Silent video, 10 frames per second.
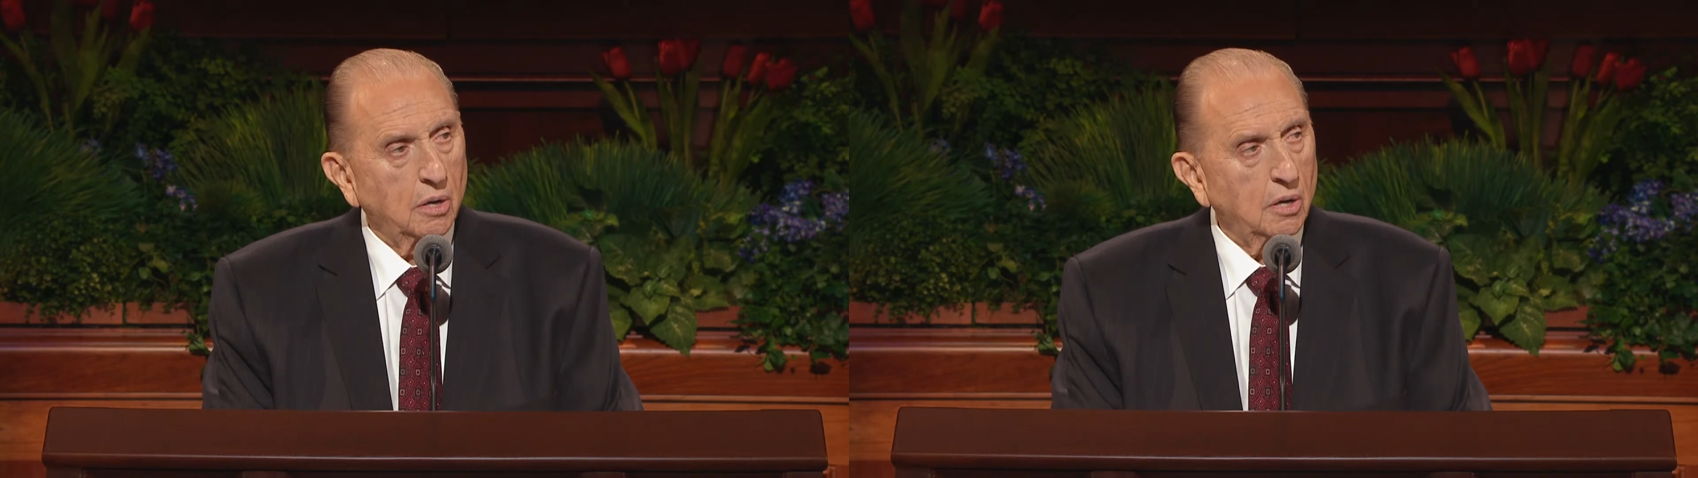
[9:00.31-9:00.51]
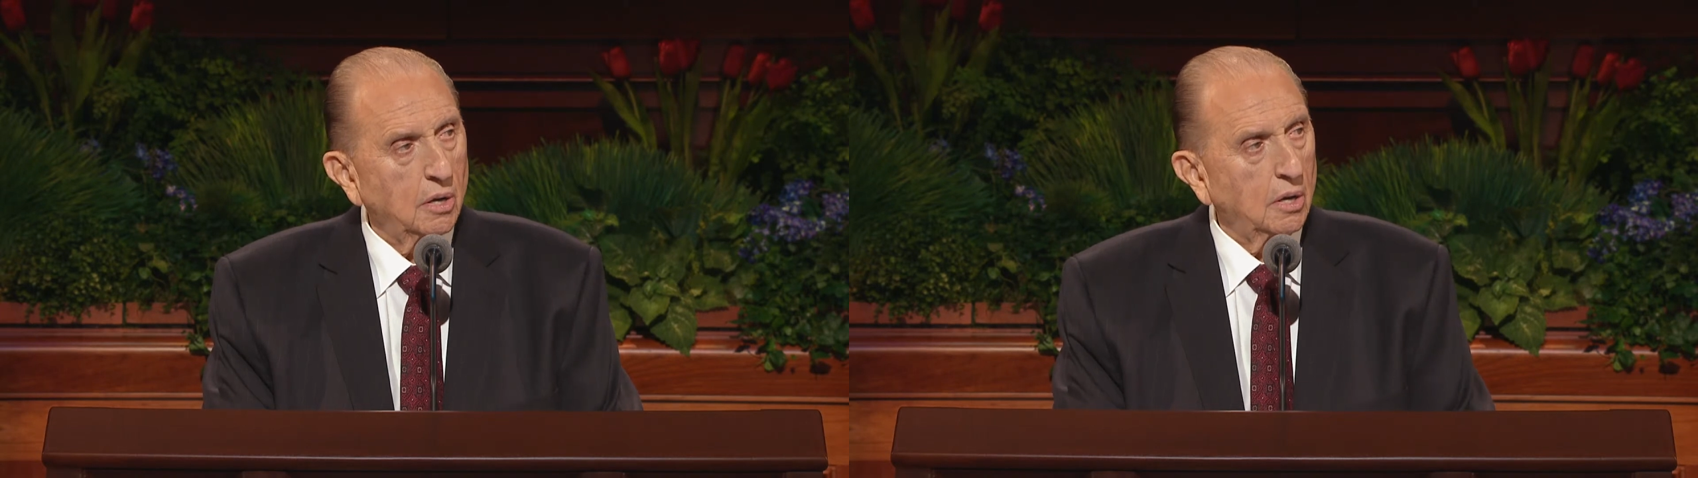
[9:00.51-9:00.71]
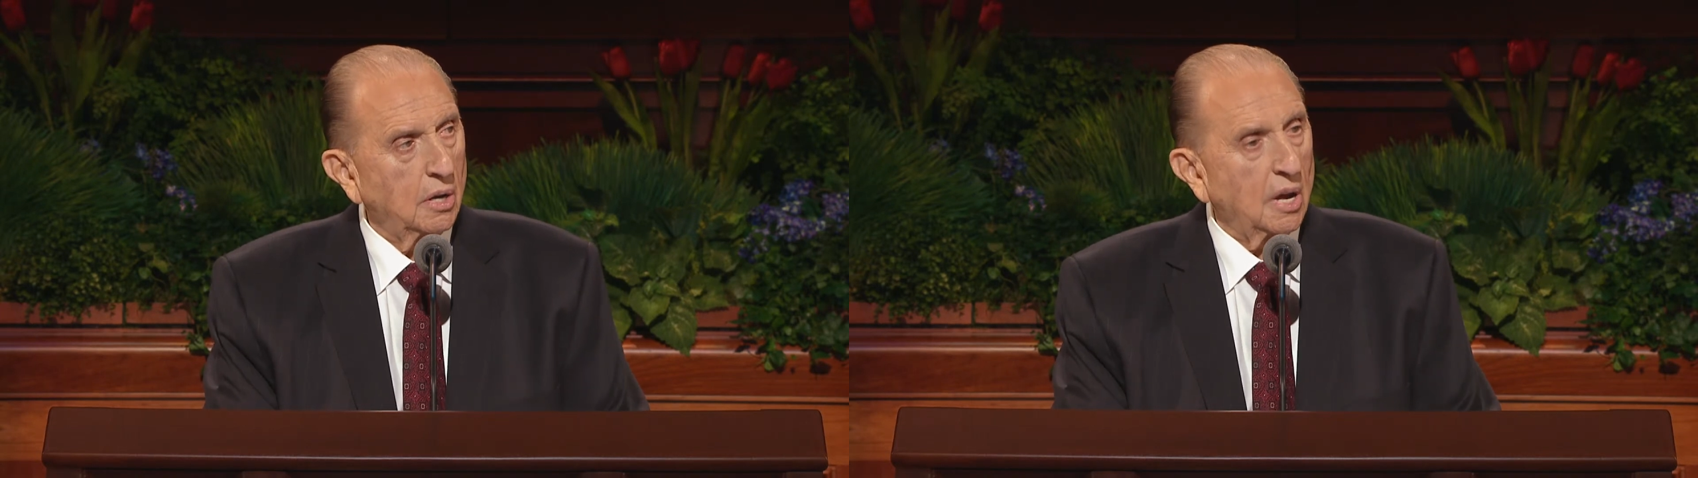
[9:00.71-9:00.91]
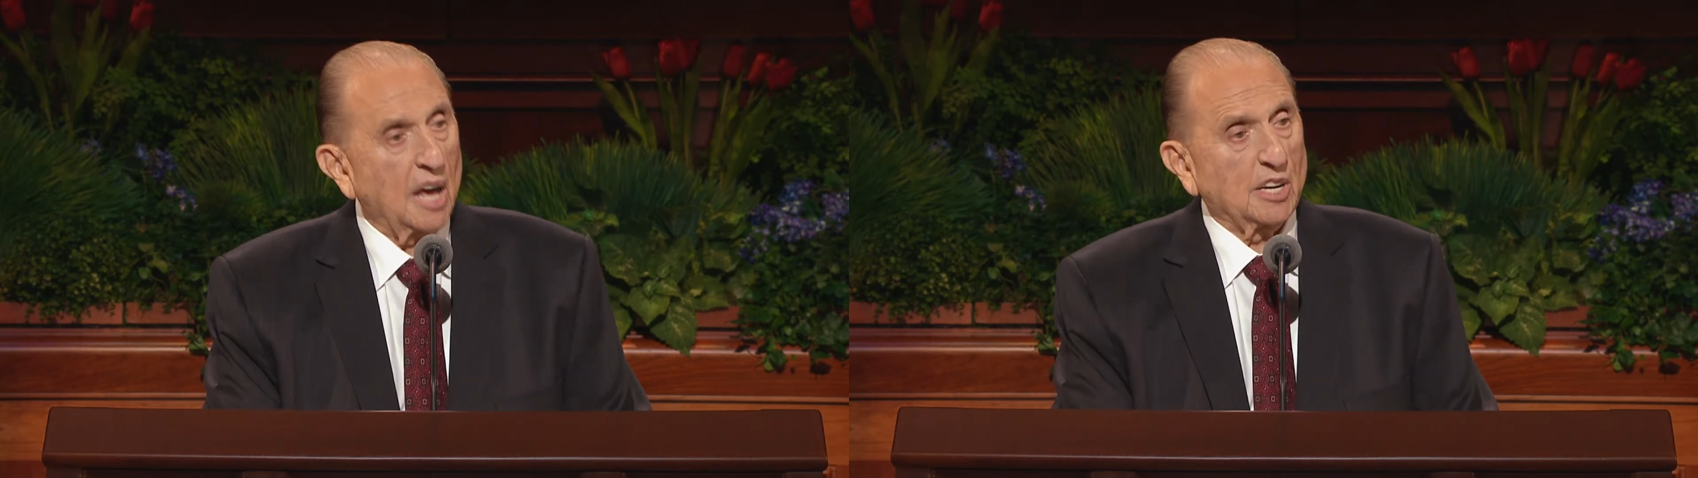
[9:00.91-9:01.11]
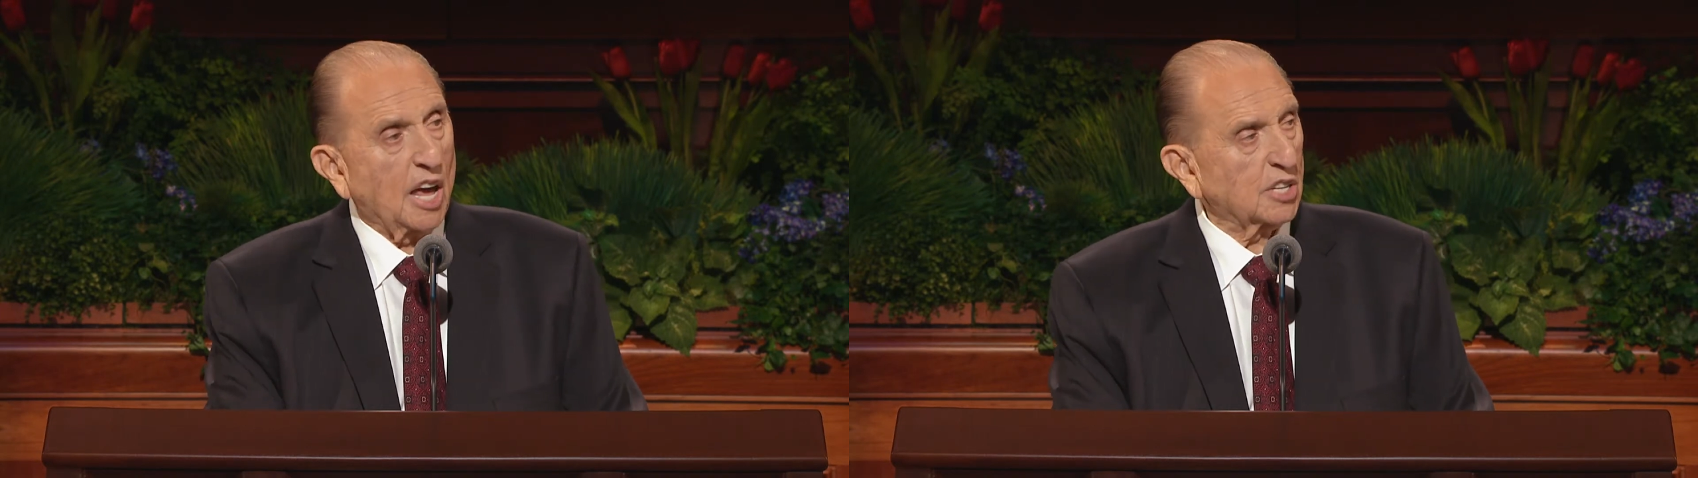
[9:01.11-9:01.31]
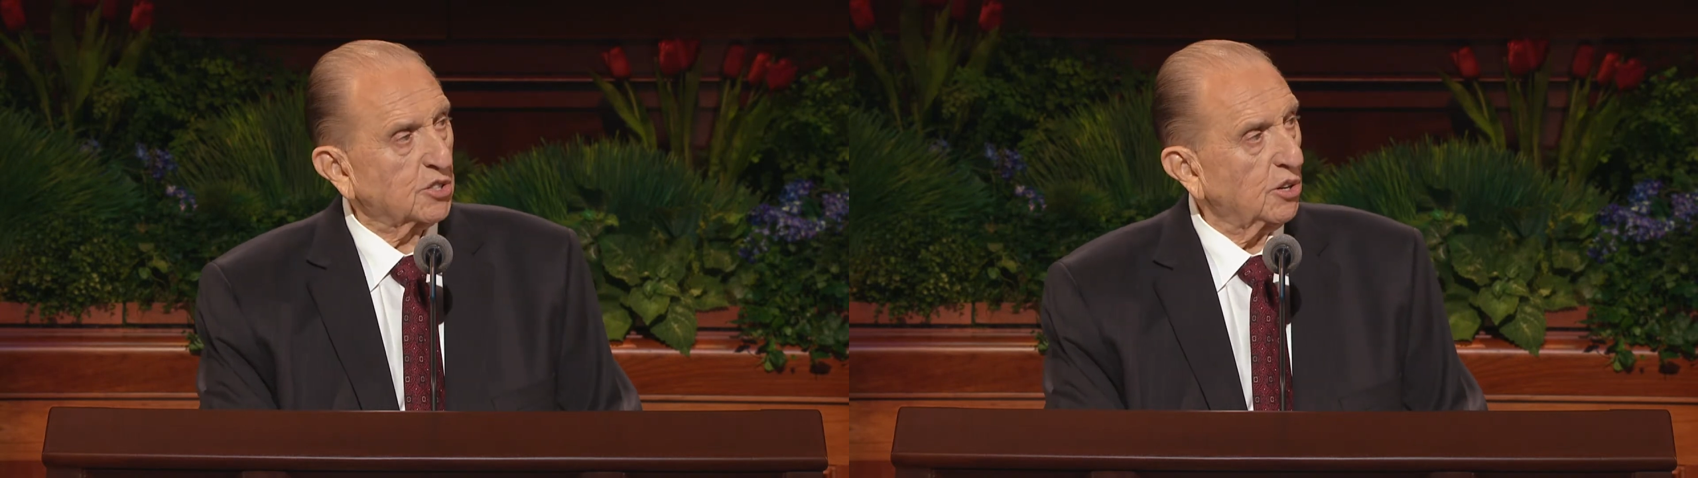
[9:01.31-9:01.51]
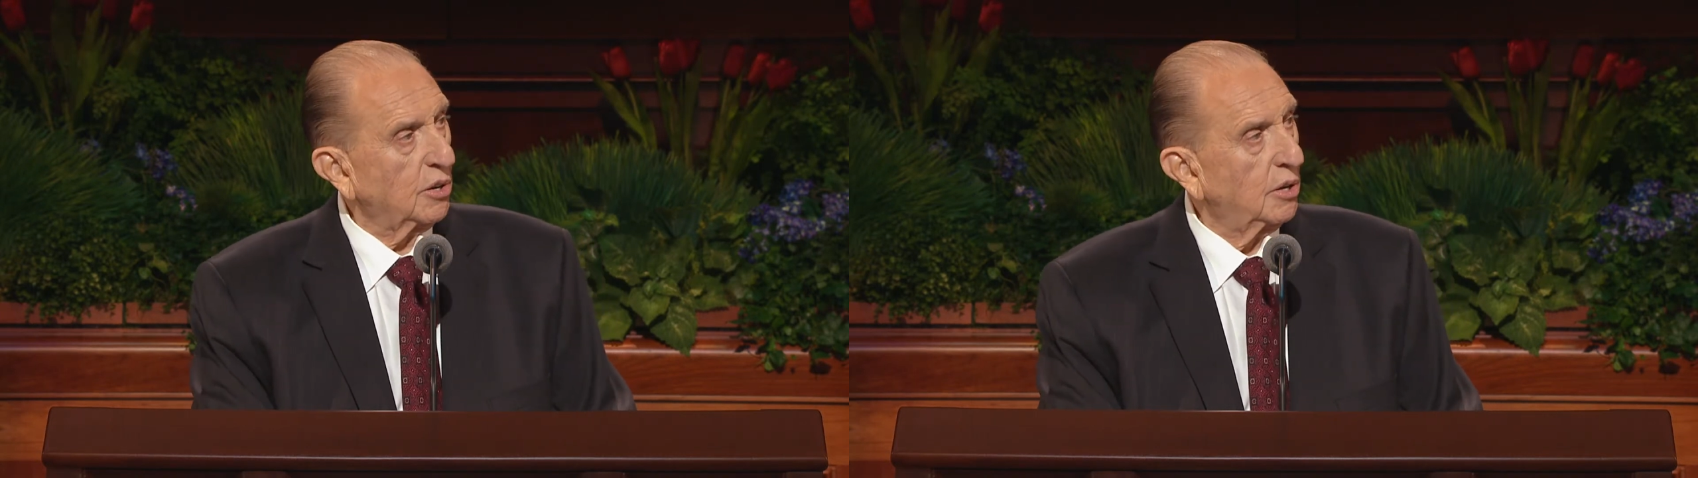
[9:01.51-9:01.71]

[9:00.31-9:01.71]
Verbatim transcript: 御父は誠